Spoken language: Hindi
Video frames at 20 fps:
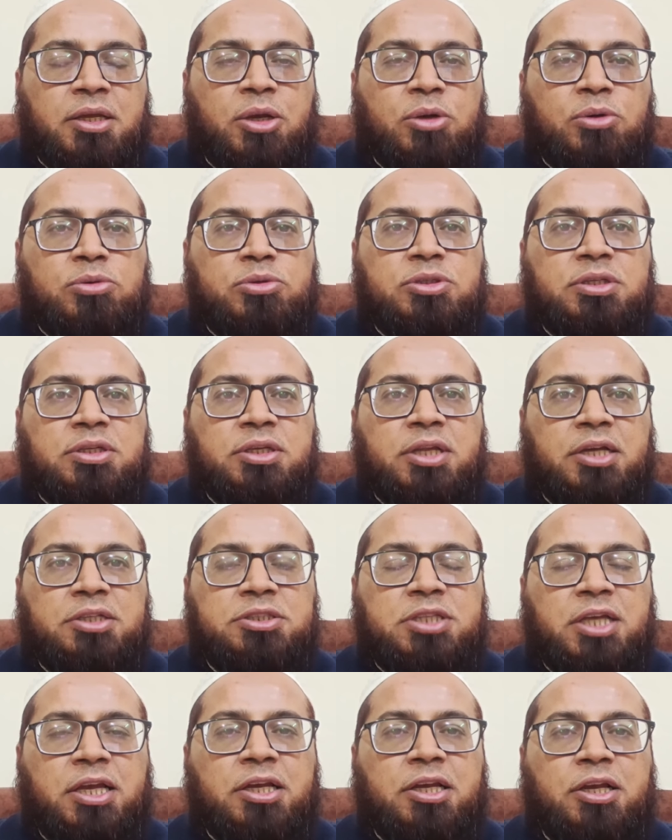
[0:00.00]
कि उस
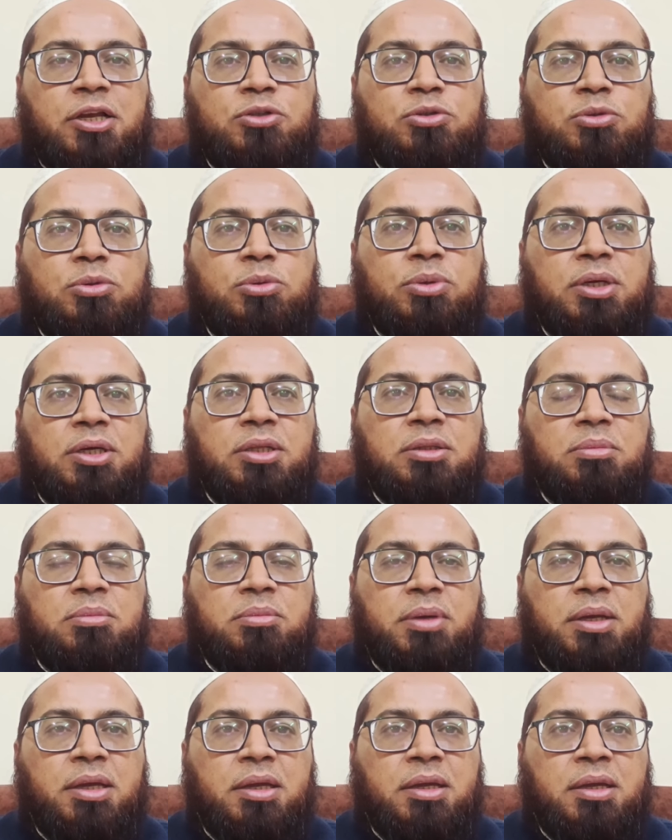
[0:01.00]
नशे की सूरत
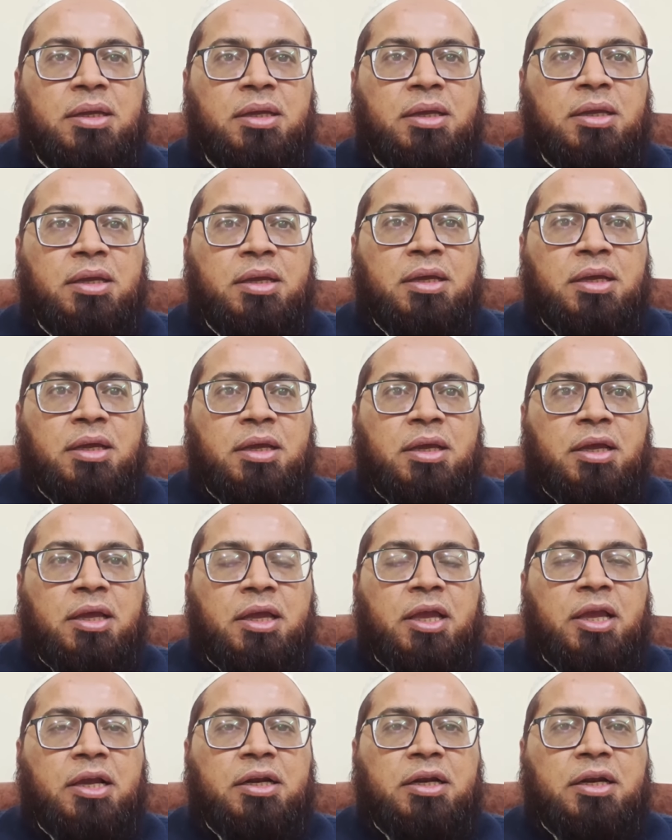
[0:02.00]
में
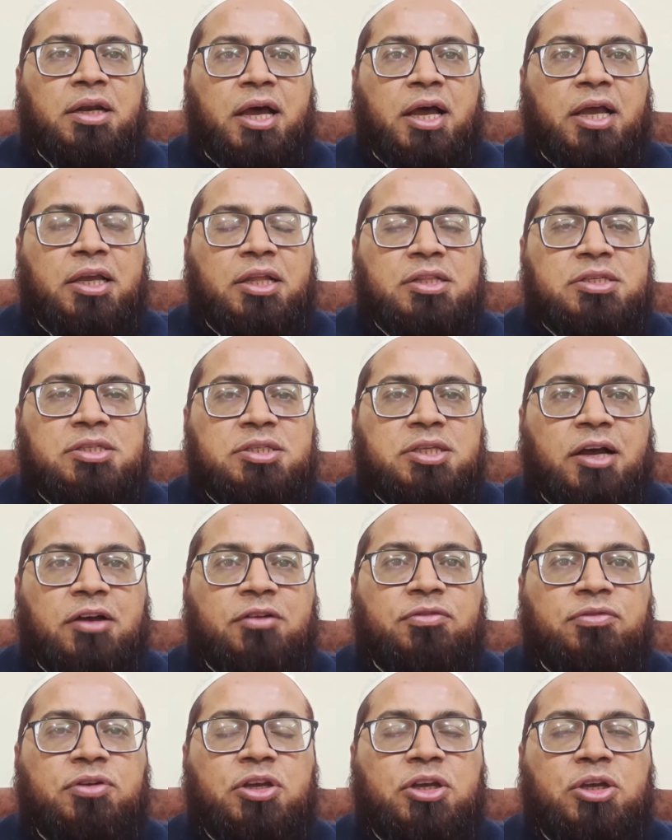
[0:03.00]
एक
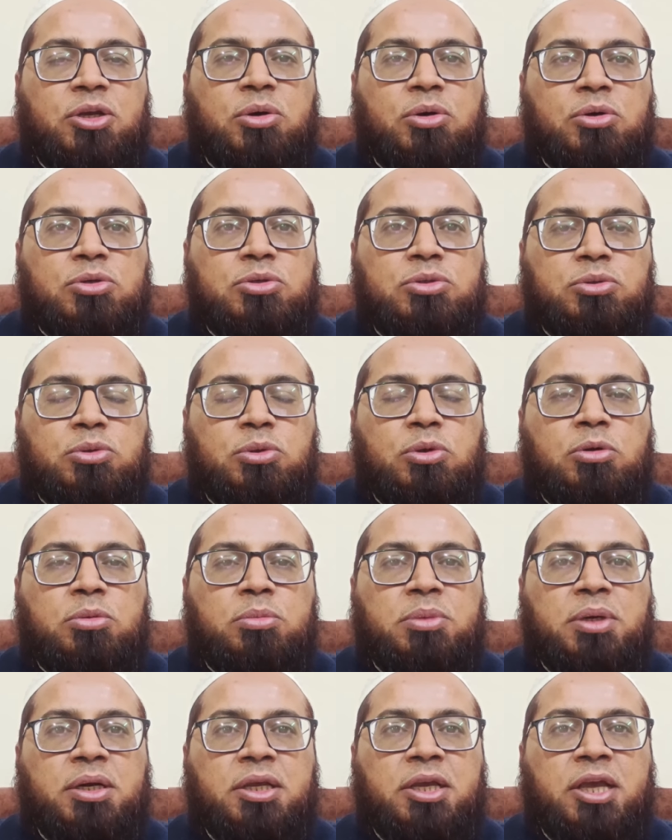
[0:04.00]
नाइंसाफ़ी और
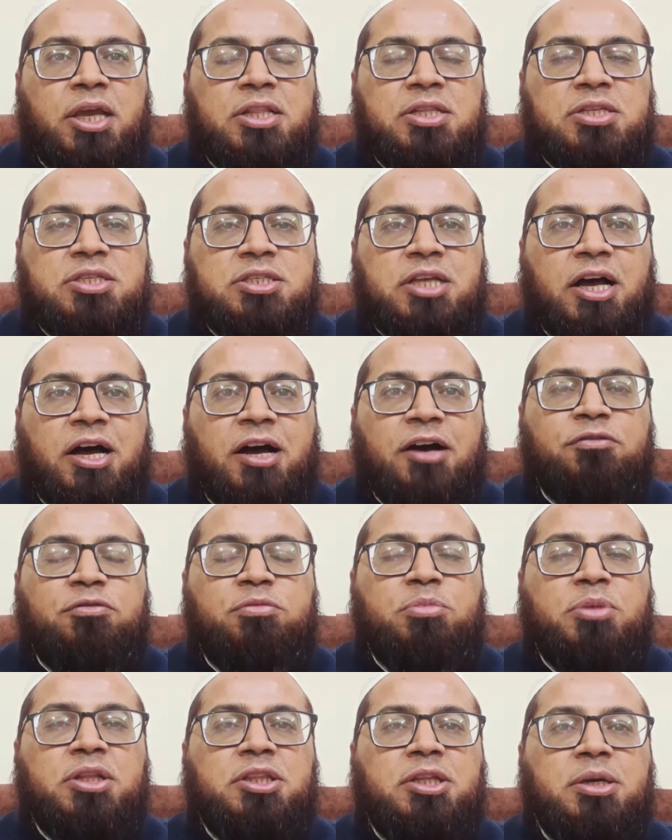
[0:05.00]
जुल्म
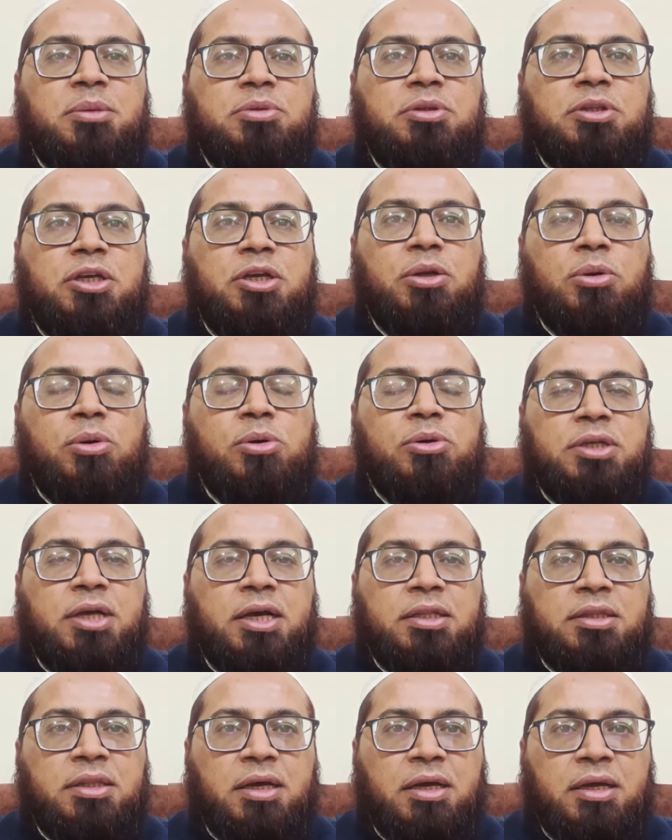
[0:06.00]
इंसाफ में तब्दील हो
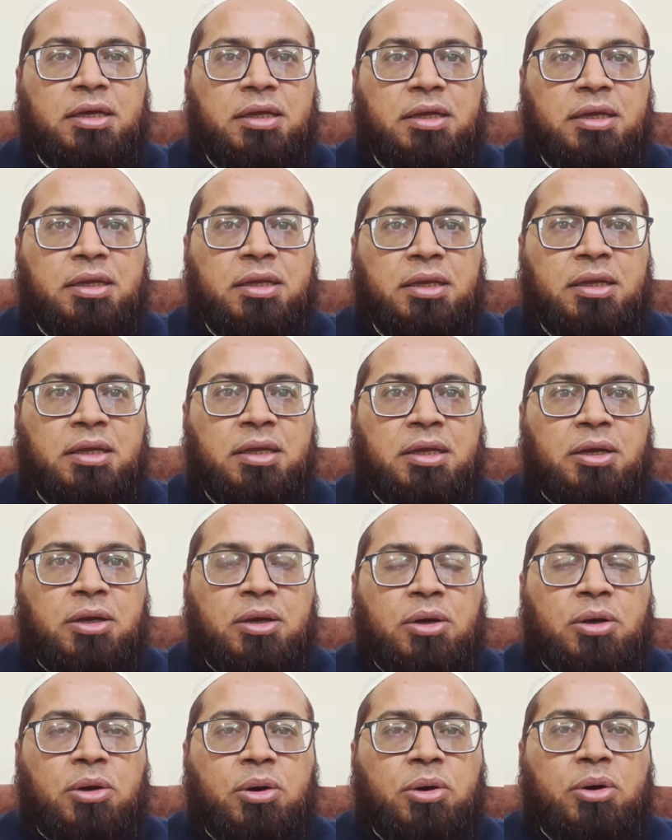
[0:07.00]
जाता है
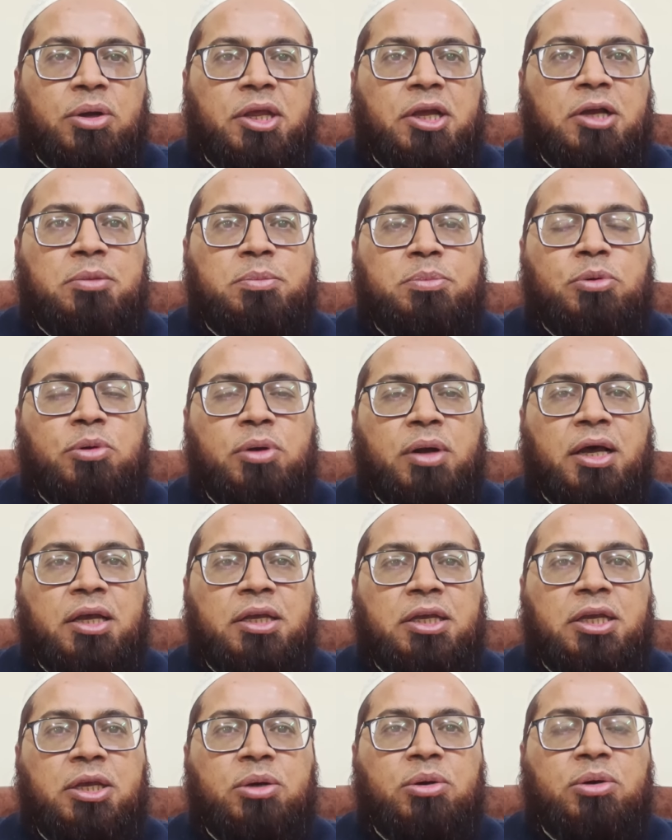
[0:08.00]
और एक
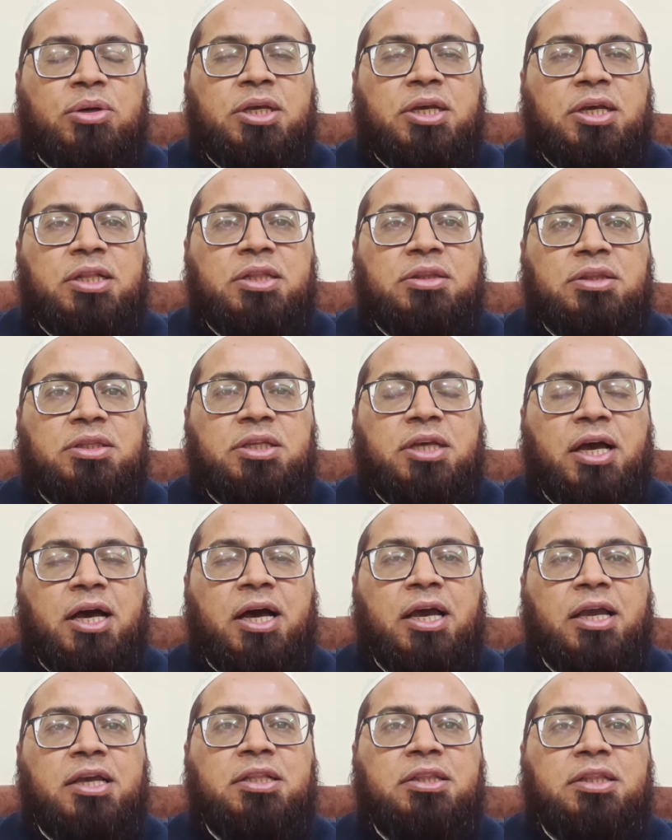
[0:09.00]
बुराई और
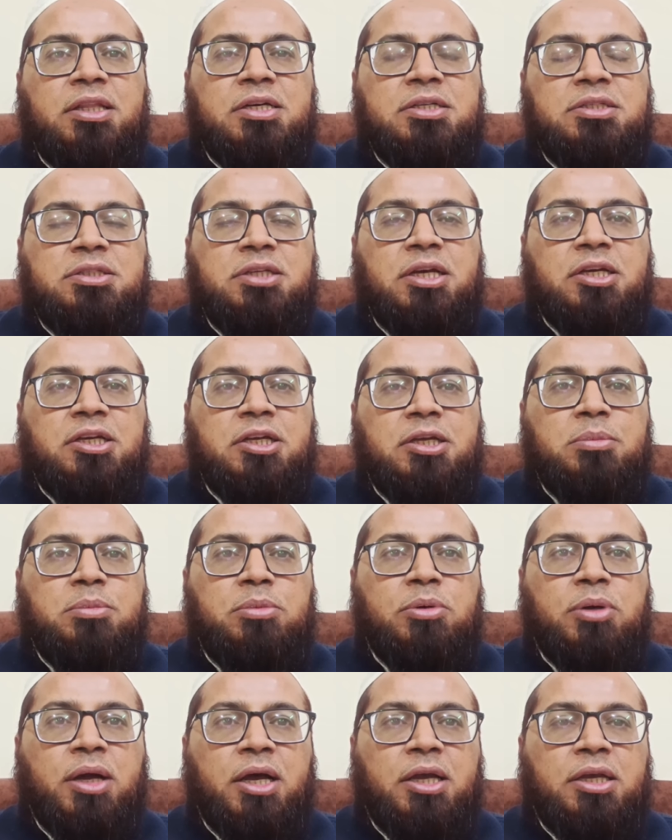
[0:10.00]
इंतहाई दर्जे की
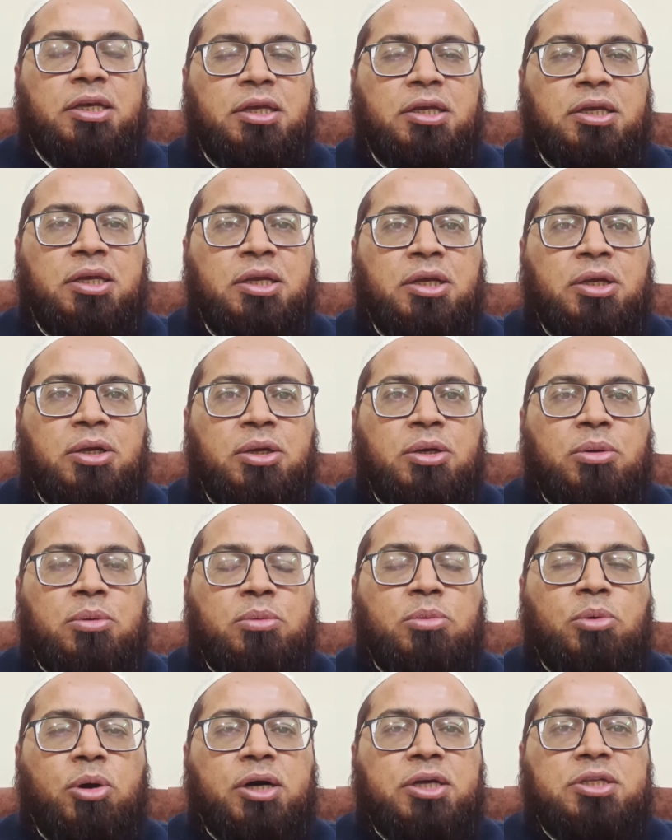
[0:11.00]
बुराई
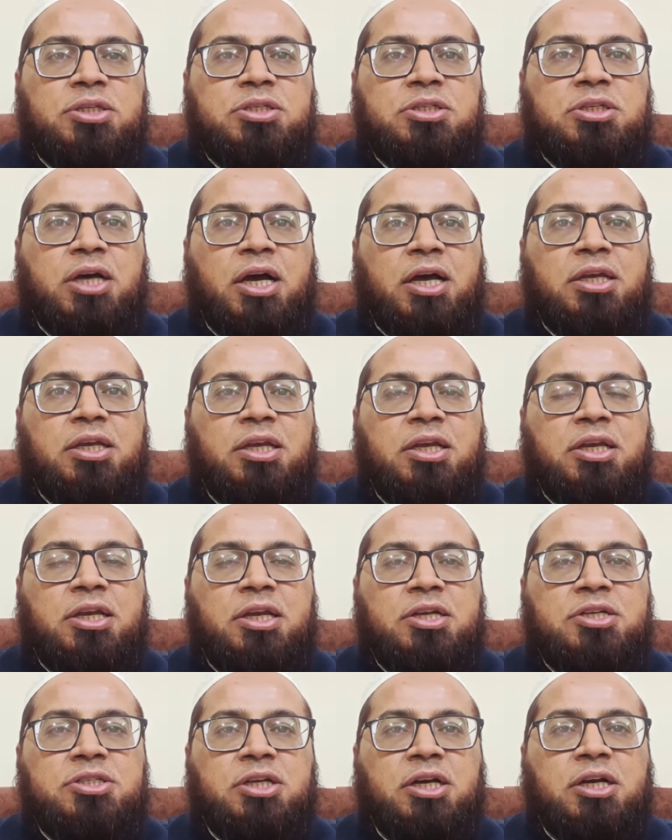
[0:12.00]
वो अच्छाई
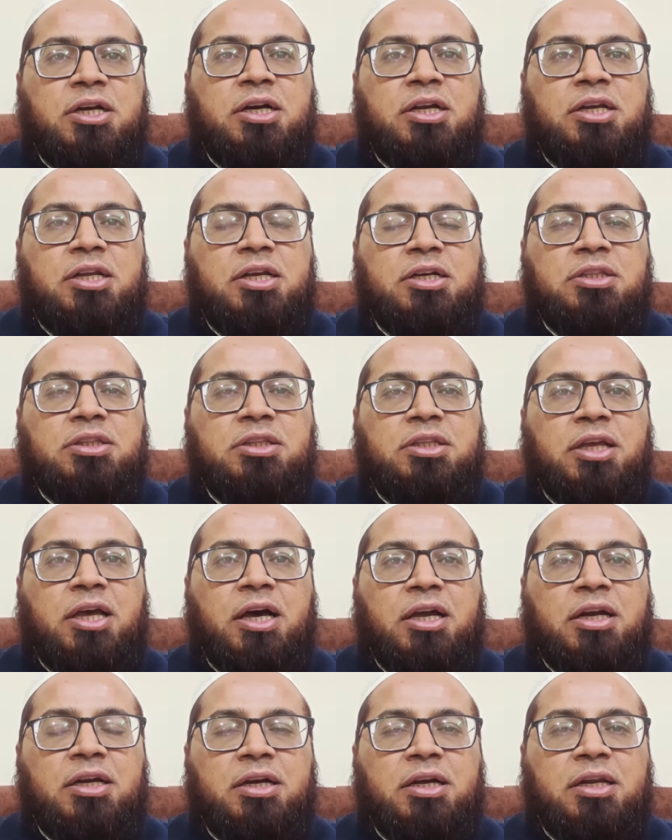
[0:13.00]
की शक्ल
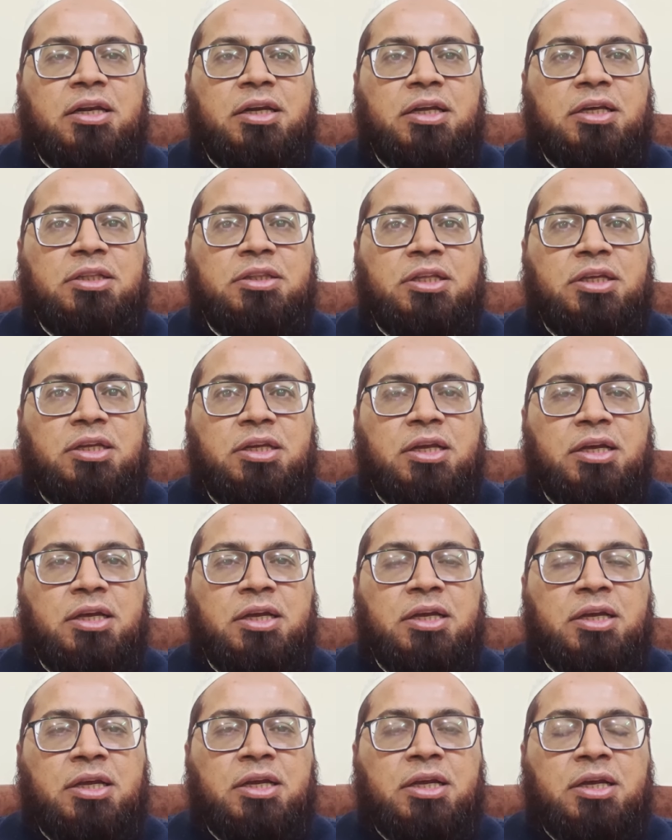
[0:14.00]
इख्तियार कर लेती है